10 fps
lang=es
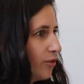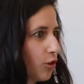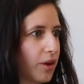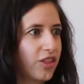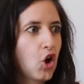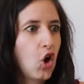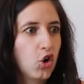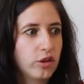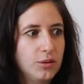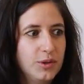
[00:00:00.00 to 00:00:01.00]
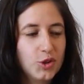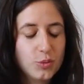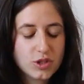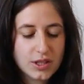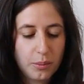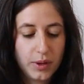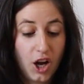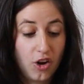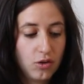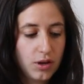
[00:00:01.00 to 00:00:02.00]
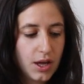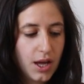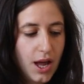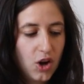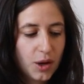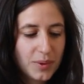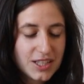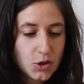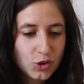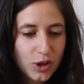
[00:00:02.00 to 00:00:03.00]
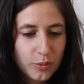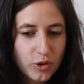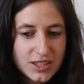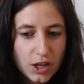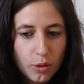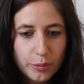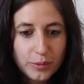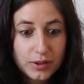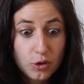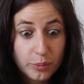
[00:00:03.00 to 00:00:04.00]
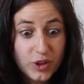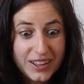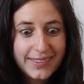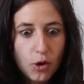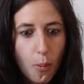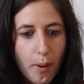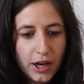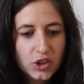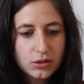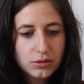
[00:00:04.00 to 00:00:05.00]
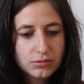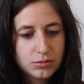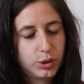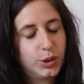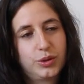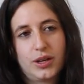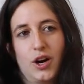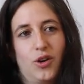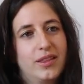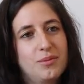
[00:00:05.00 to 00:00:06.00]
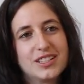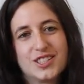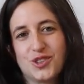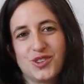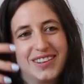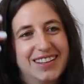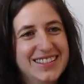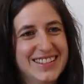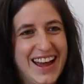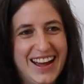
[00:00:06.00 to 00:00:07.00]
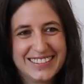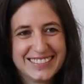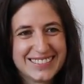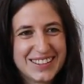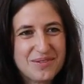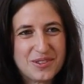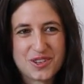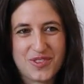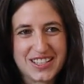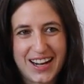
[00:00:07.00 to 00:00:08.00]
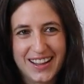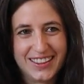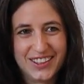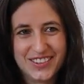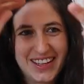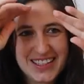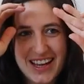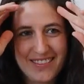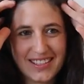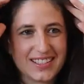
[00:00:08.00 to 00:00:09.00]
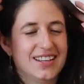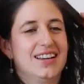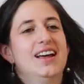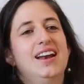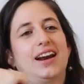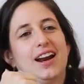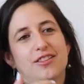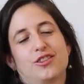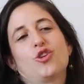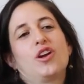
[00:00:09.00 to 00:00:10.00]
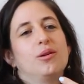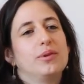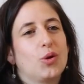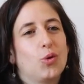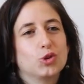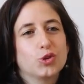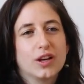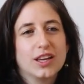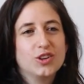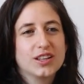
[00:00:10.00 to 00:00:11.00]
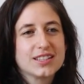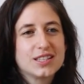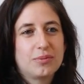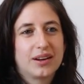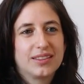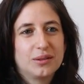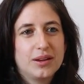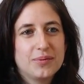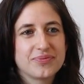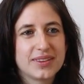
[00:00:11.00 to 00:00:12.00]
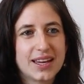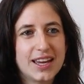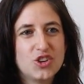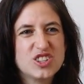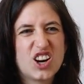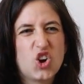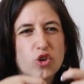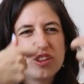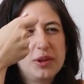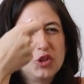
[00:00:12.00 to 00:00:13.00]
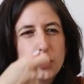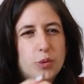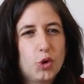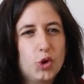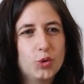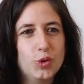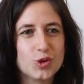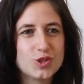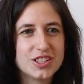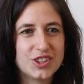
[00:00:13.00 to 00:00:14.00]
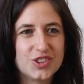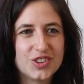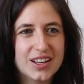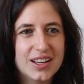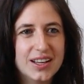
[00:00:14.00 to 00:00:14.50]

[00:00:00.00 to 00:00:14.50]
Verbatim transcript: información, conocimiento, pues también, ¿no? Lo que pasa es cuando le pones el componente humano, claro, la dimensión es ya mucho más grande, ¿no? Ya sabes, la relación, el vínculo, todo aquello que se percibe que ya no es el conocimiento puro y duro, sino